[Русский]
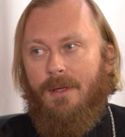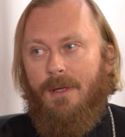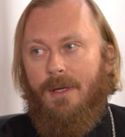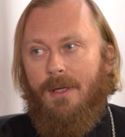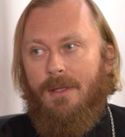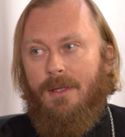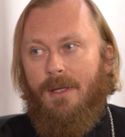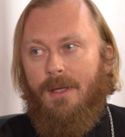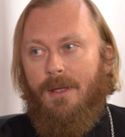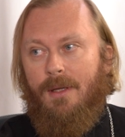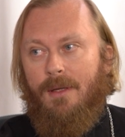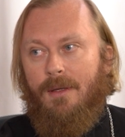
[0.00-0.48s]

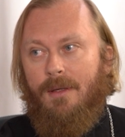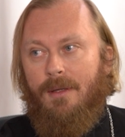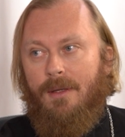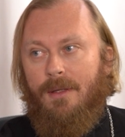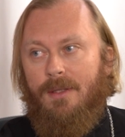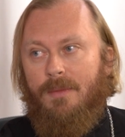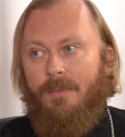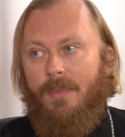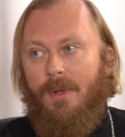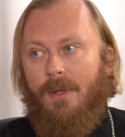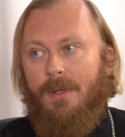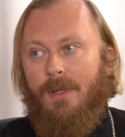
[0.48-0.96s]
она
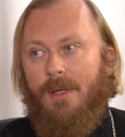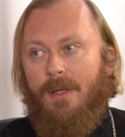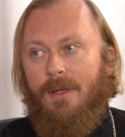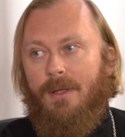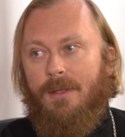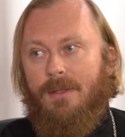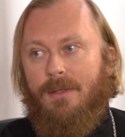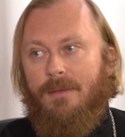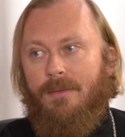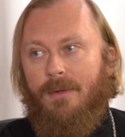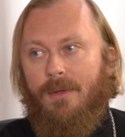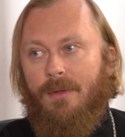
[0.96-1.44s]

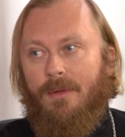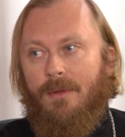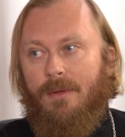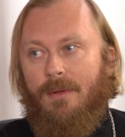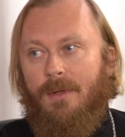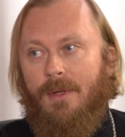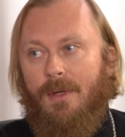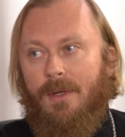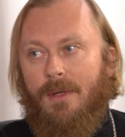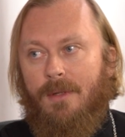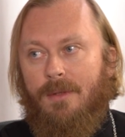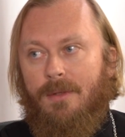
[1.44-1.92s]
исполняла
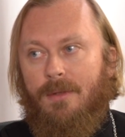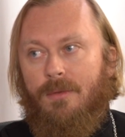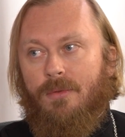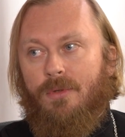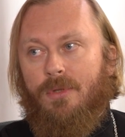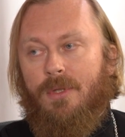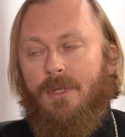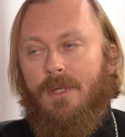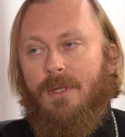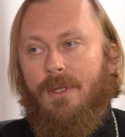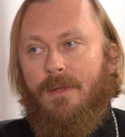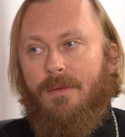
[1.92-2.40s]
свое
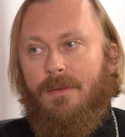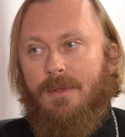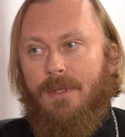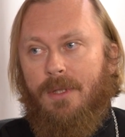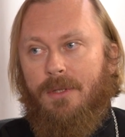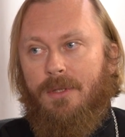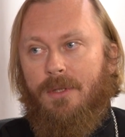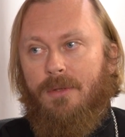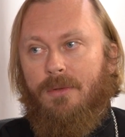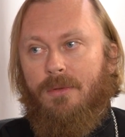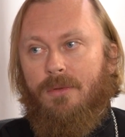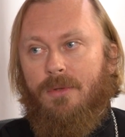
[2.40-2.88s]
служение в
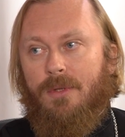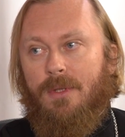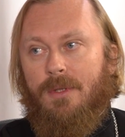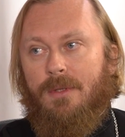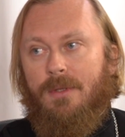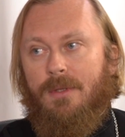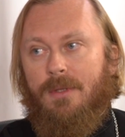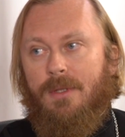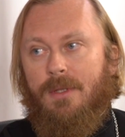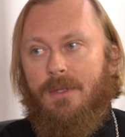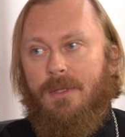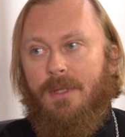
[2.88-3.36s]
защиту
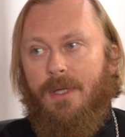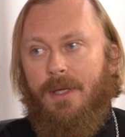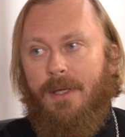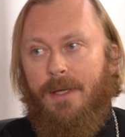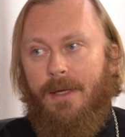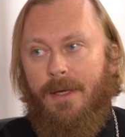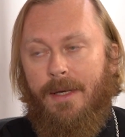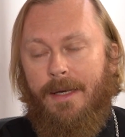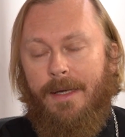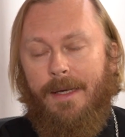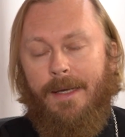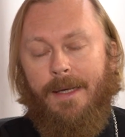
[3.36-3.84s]
жизни
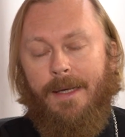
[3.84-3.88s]
детей.